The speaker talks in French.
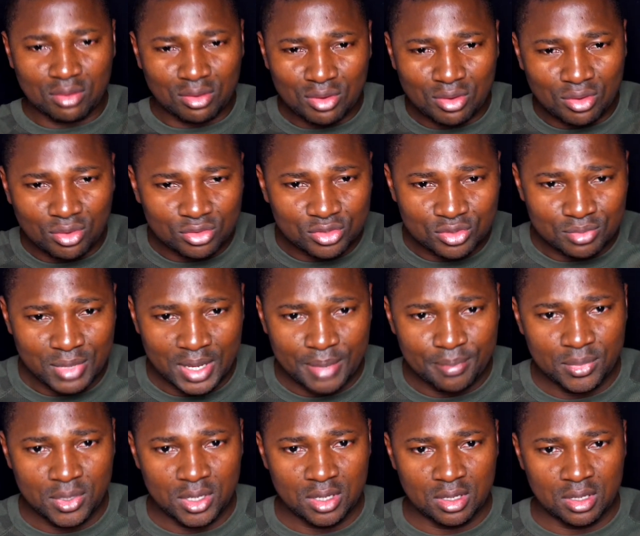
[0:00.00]
compte
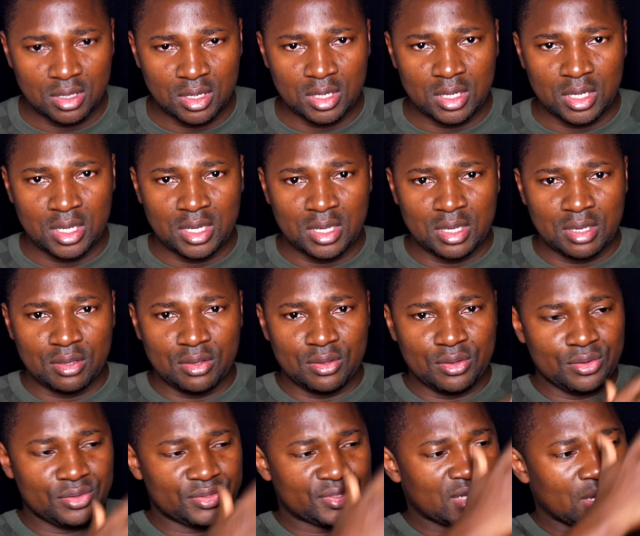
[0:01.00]
même,
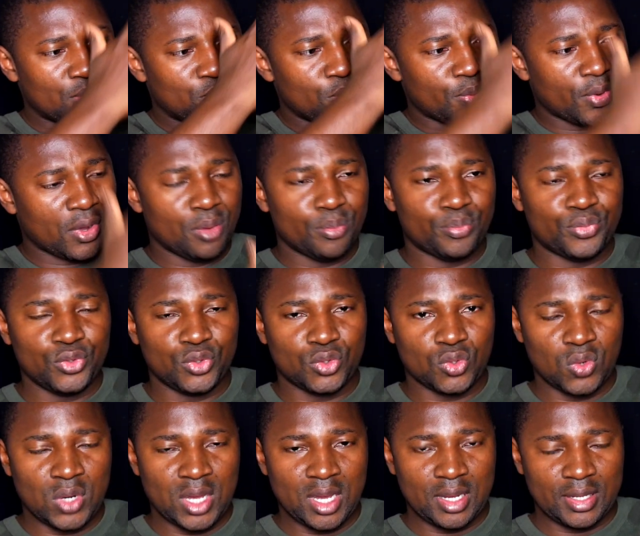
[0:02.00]
euh, ça me prend
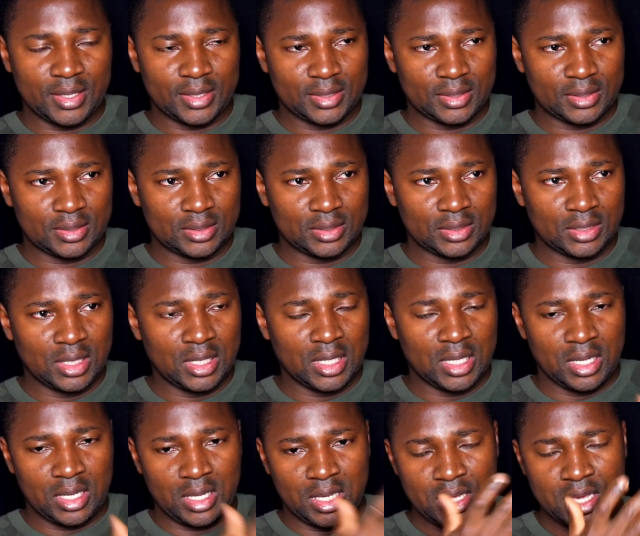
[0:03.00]
plutôt là.
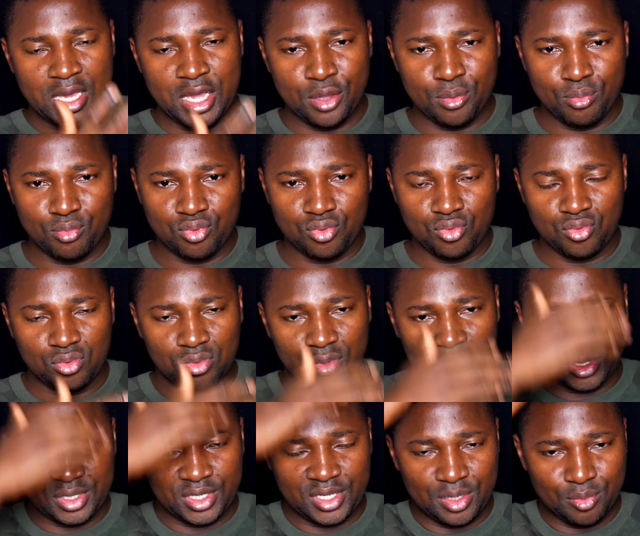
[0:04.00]
Et il y a un bout
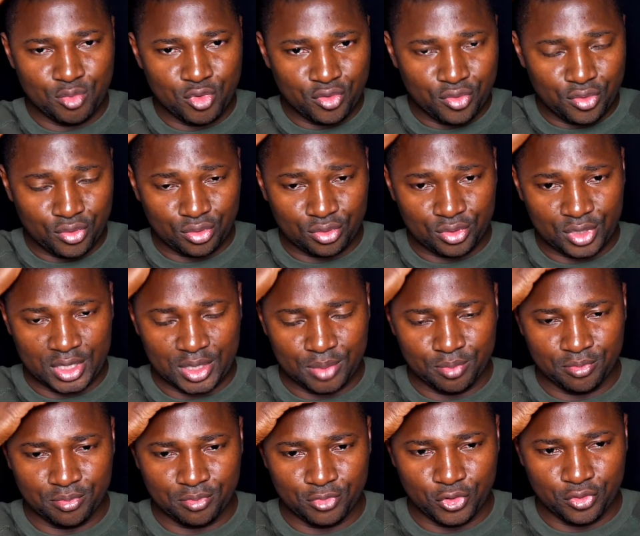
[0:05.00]
qui me, qui
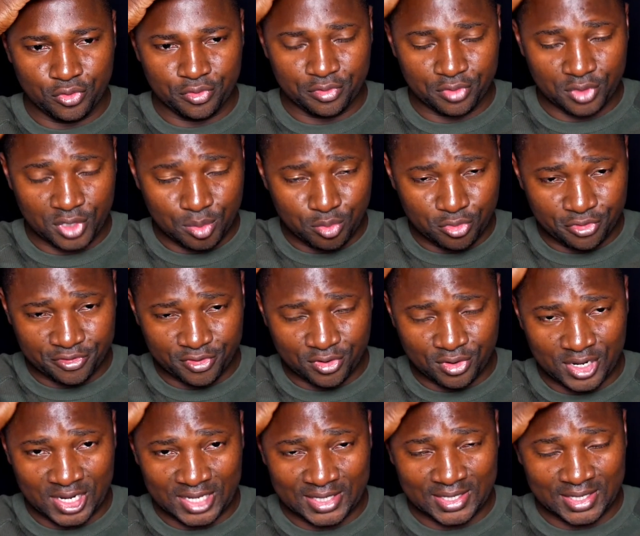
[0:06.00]
me, qui me
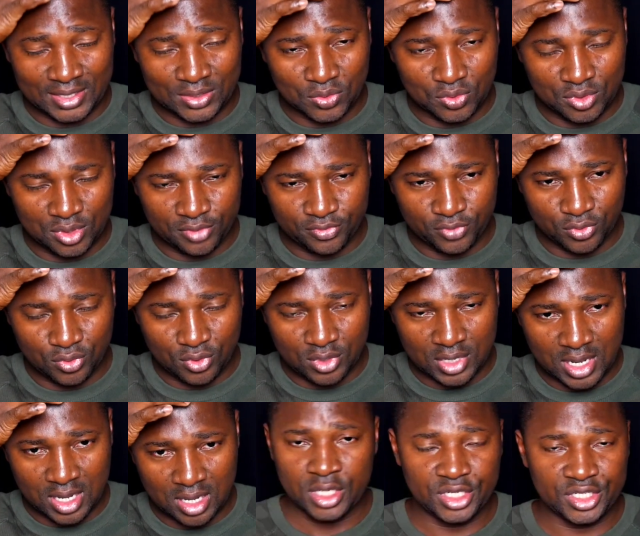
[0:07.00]
fend la tête au niveau de
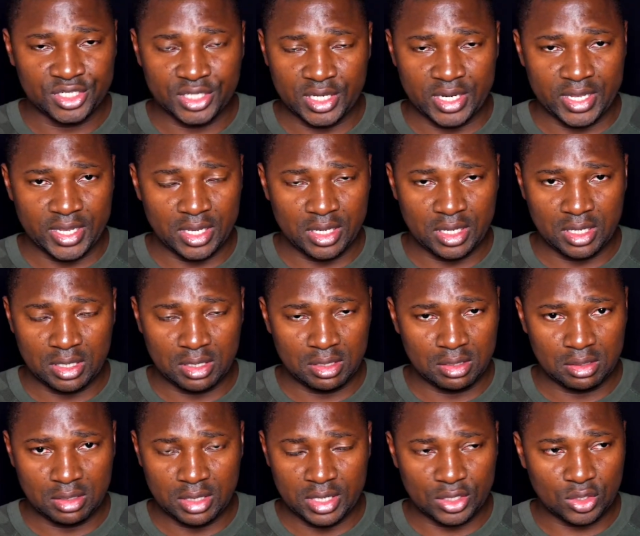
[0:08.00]
là. J'ai les,
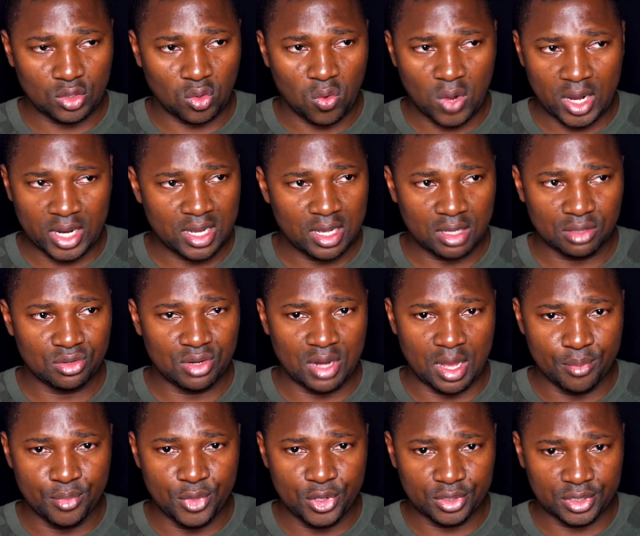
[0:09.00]
les trois quarts de
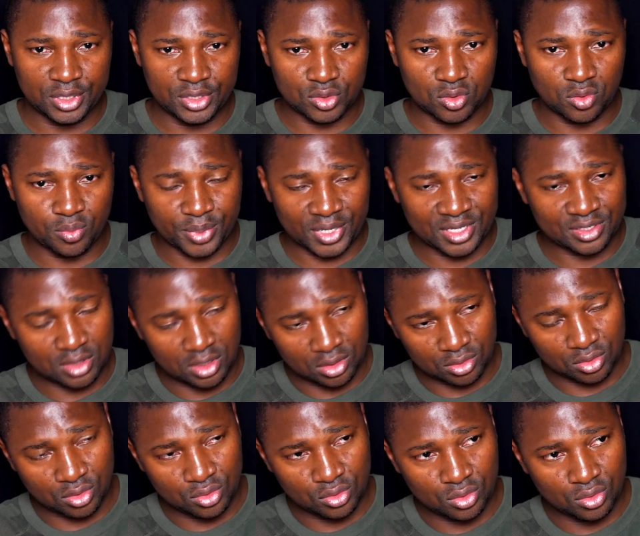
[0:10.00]
la main qui sont presque en
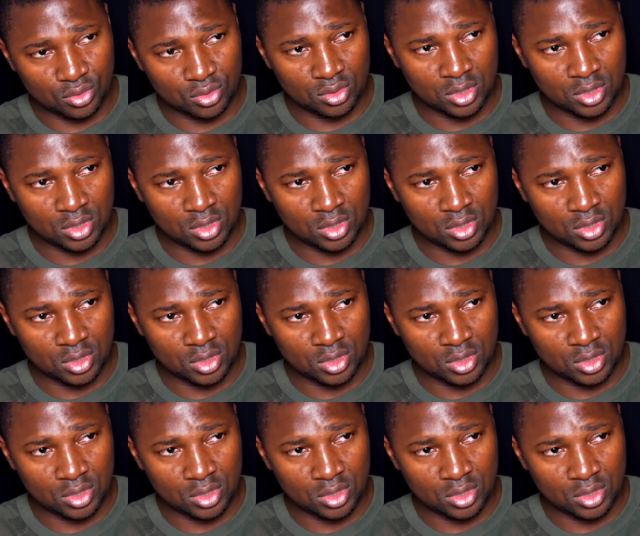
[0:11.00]
train de...